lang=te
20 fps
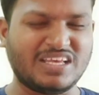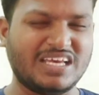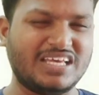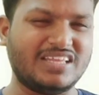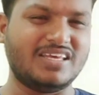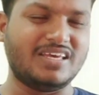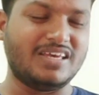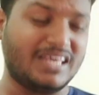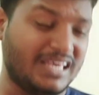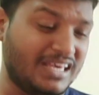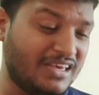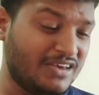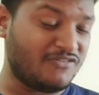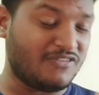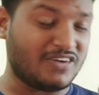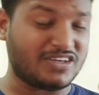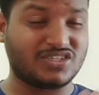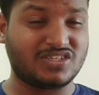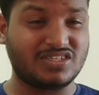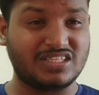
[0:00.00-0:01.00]
ఇది ఈ
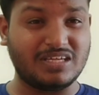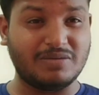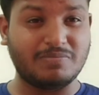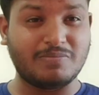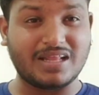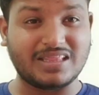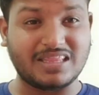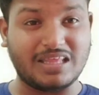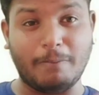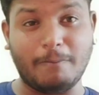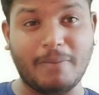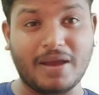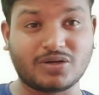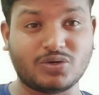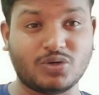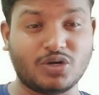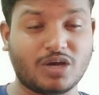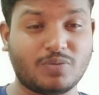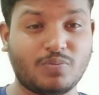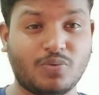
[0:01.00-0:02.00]
ఫస్ట్ సినిమా అంత
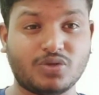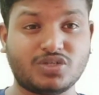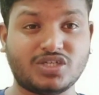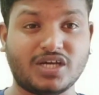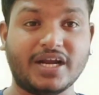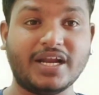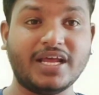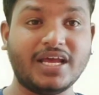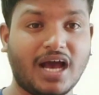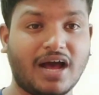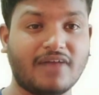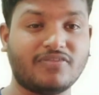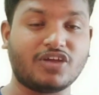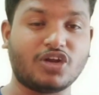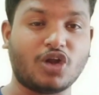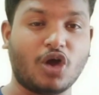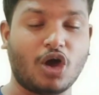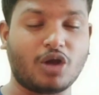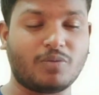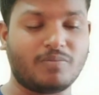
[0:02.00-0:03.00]
ఇంపాక్ట్ ఉండకపోవచ్చు కానీ అంత
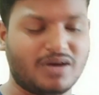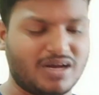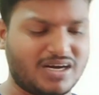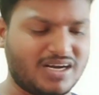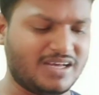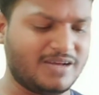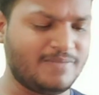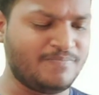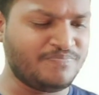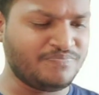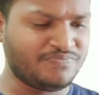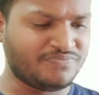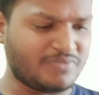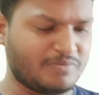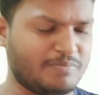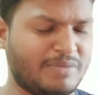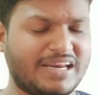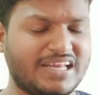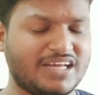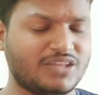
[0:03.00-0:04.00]
నార్మల్ అంటే
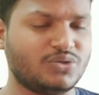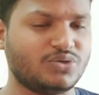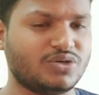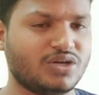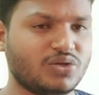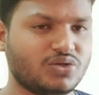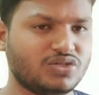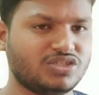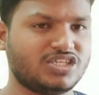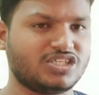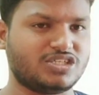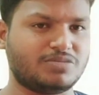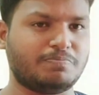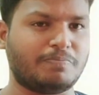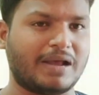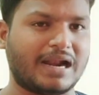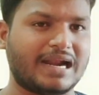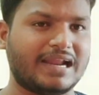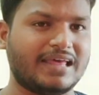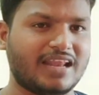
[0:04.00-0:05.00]
మరి అంత ఉండదు జస్ట్
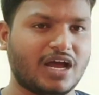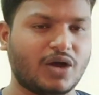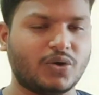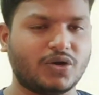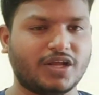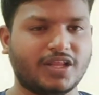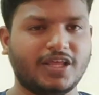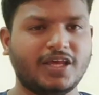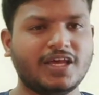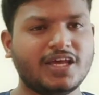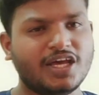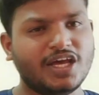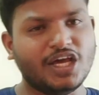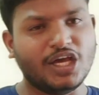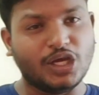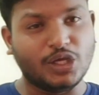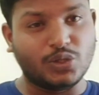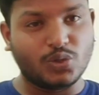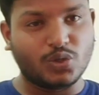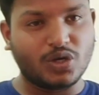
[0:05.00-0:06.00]
పర్లేలా ఉంటుంది
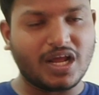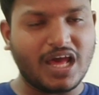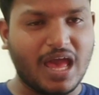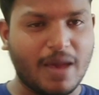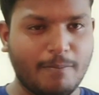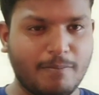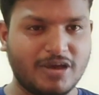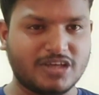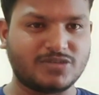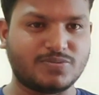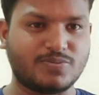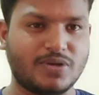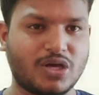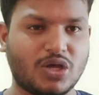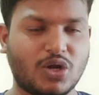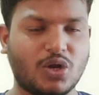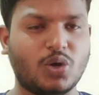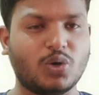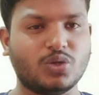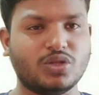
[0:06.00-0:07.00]
ఇది కూడా ఎంఎక్స్
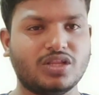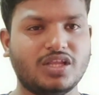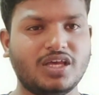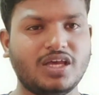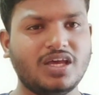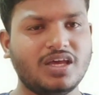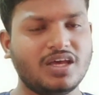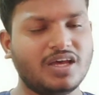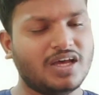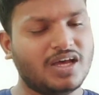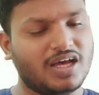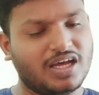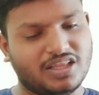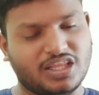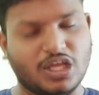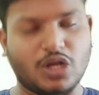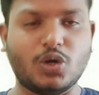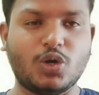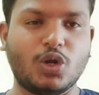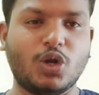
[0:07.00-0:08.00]
ప్లేయర్లో ఉంది
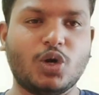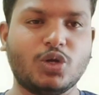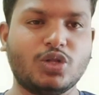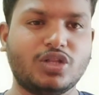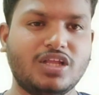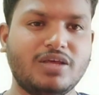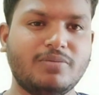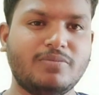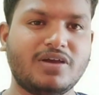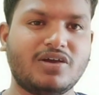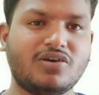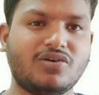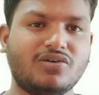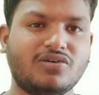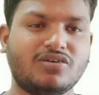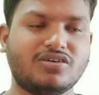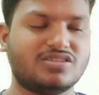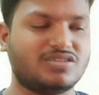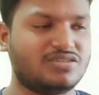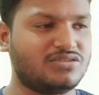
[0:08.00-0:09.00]
తెలుగులో ఉంది మీకు
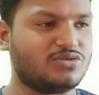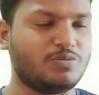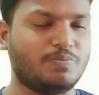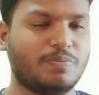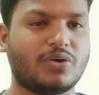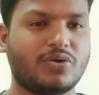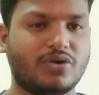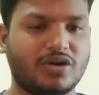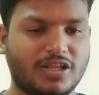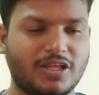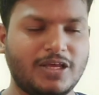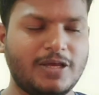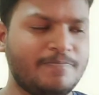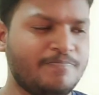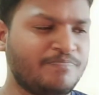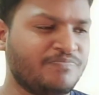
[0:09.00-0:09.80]
సూపర్ ఉంటుంది